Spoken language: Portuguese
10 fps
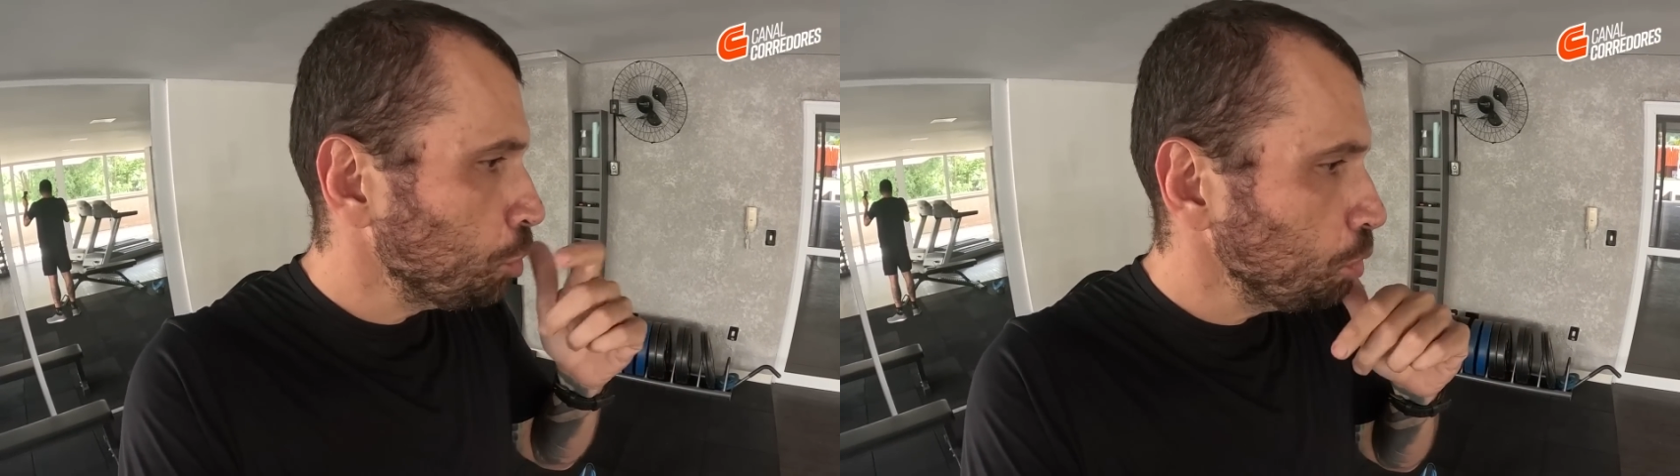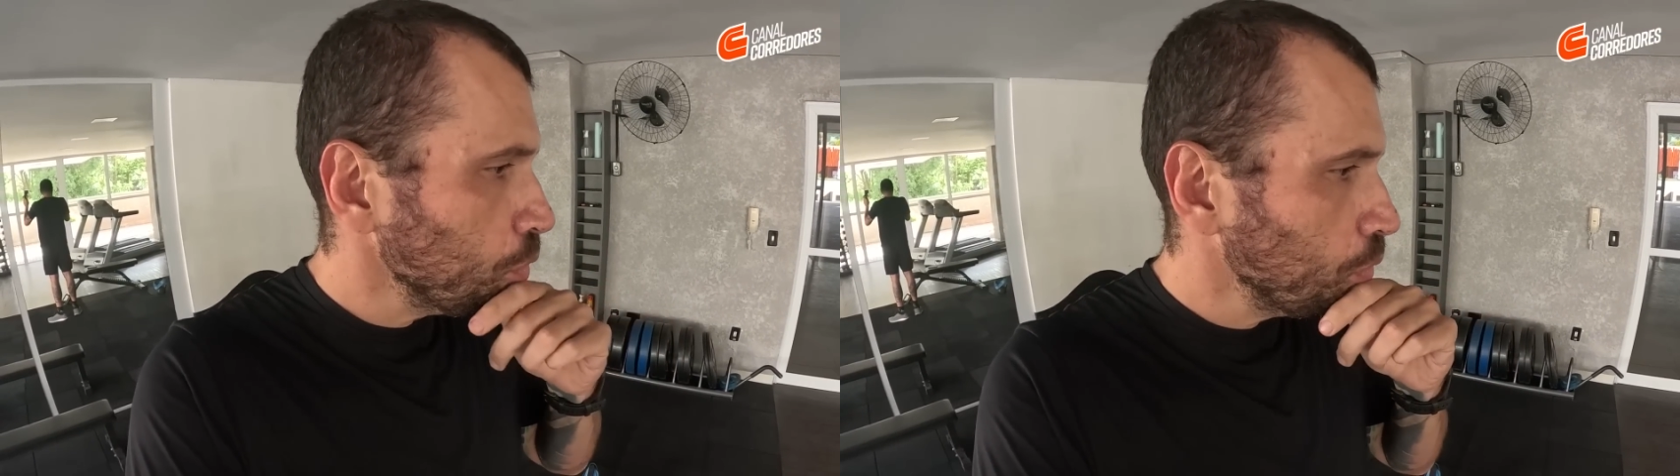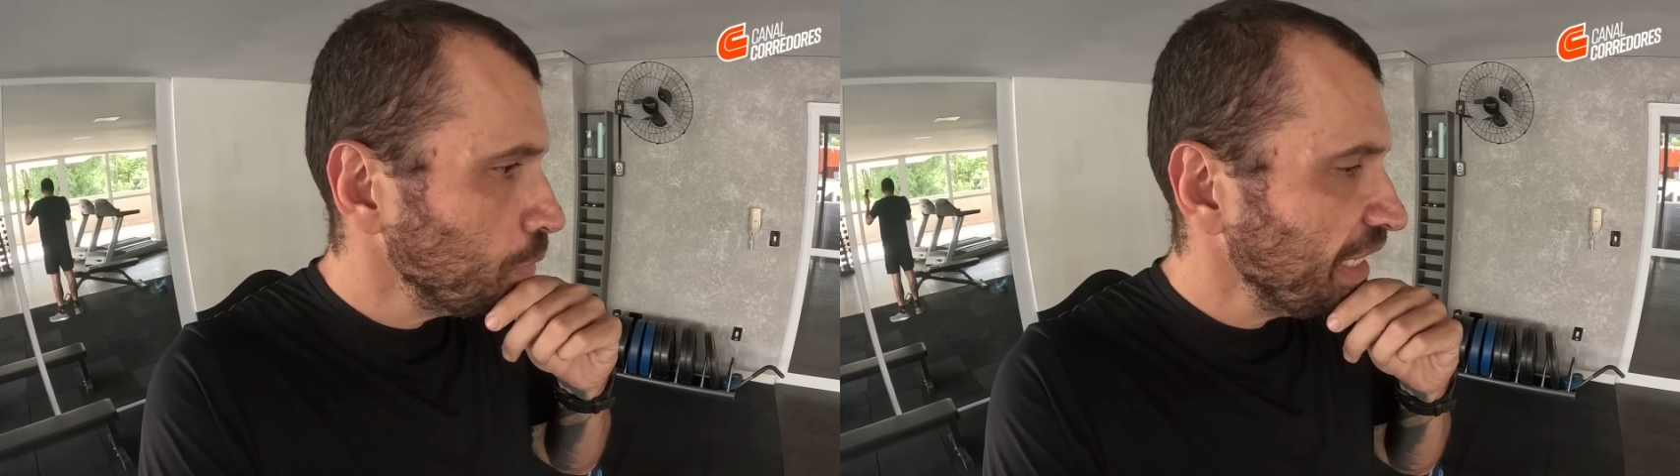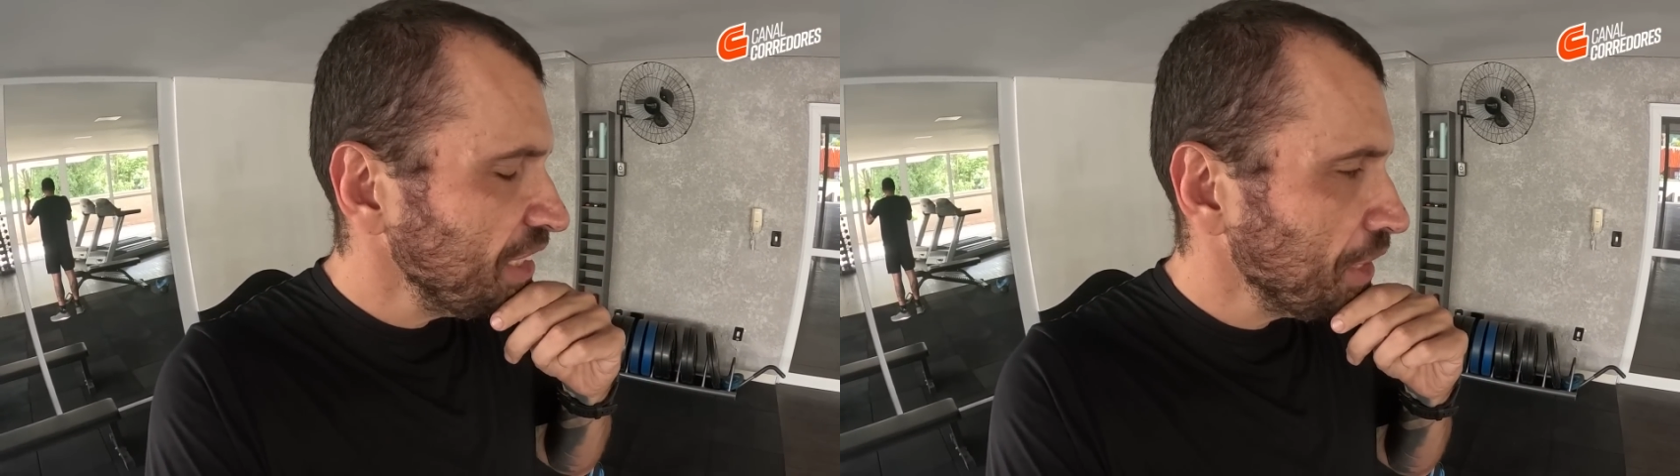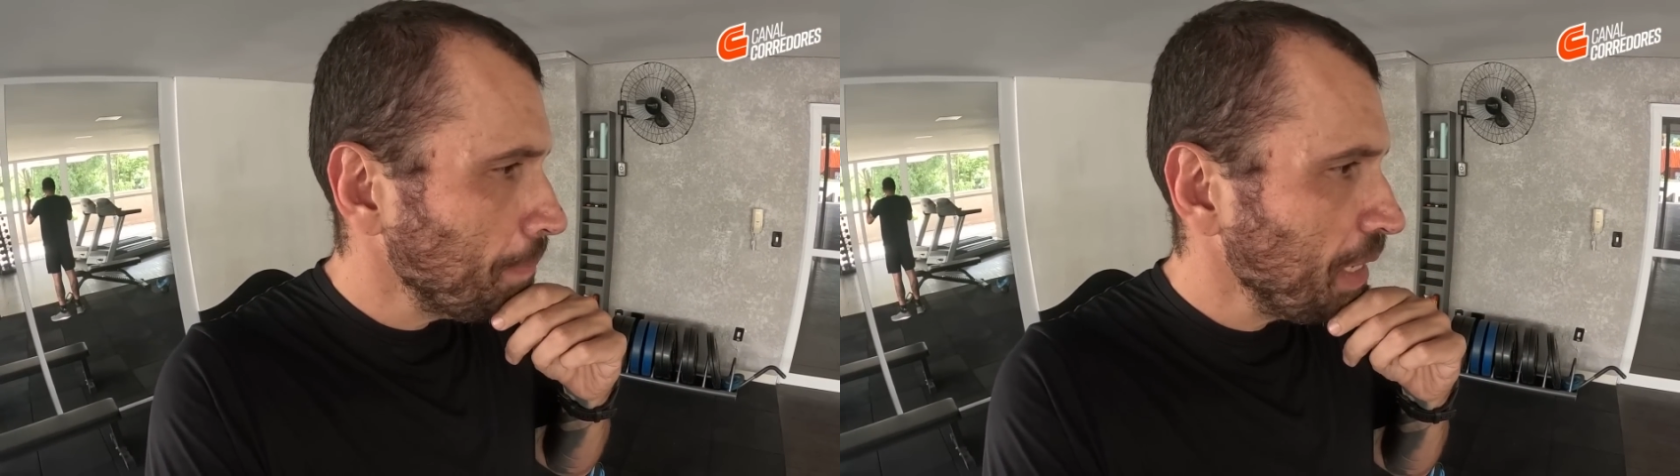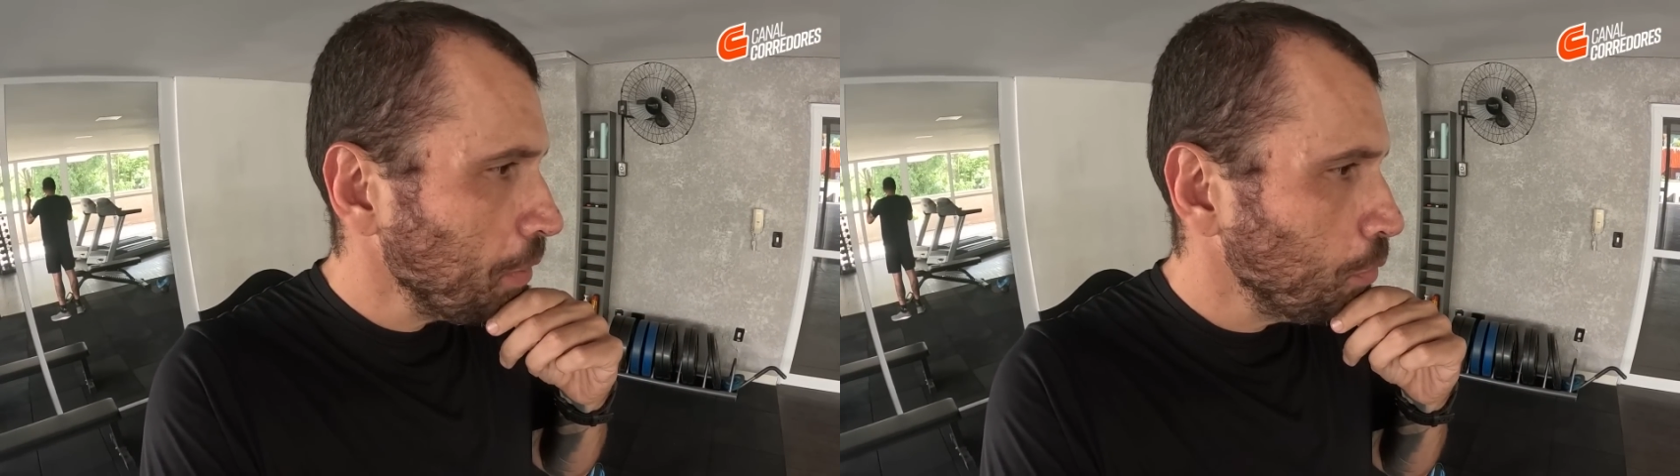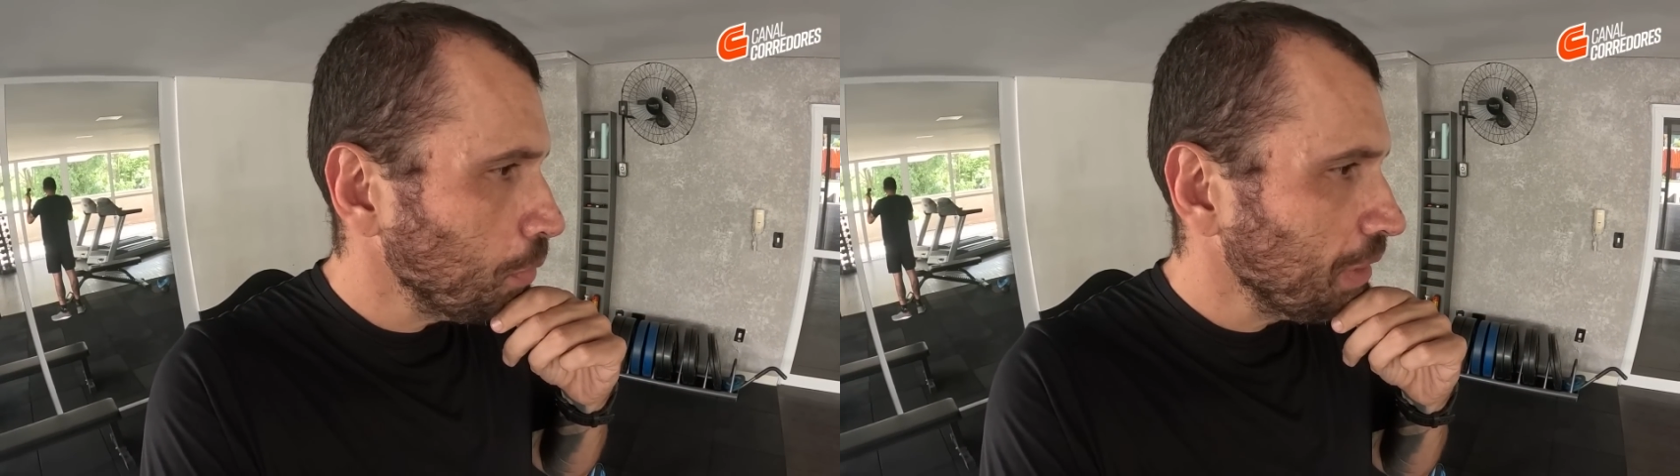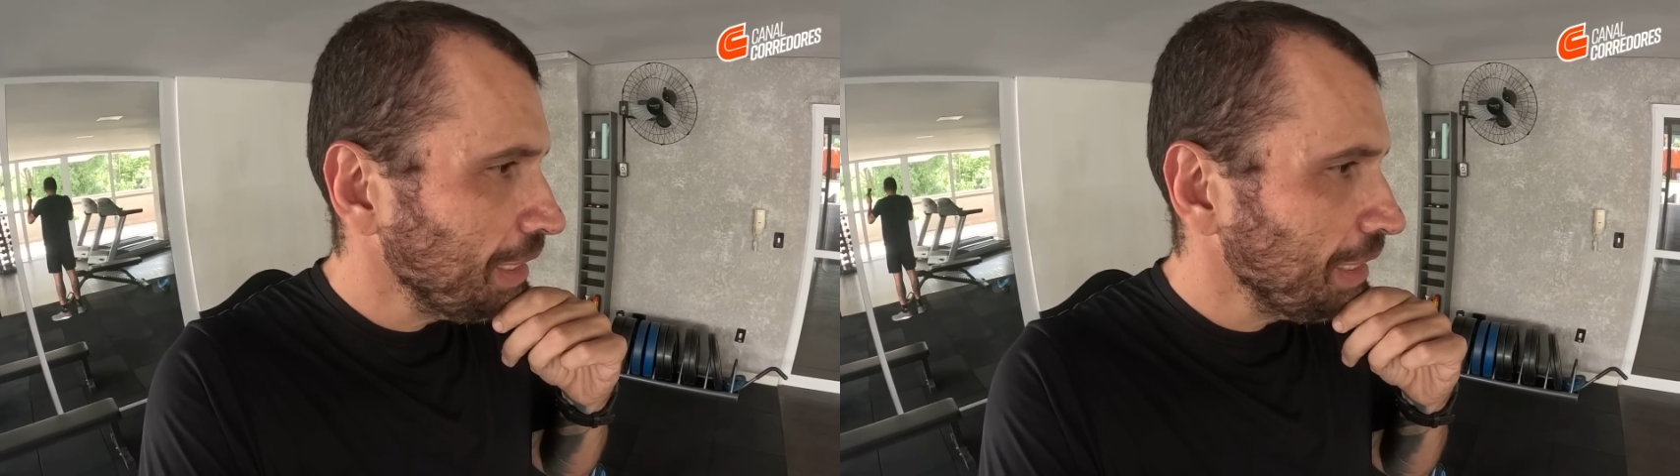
junto com um grande amigo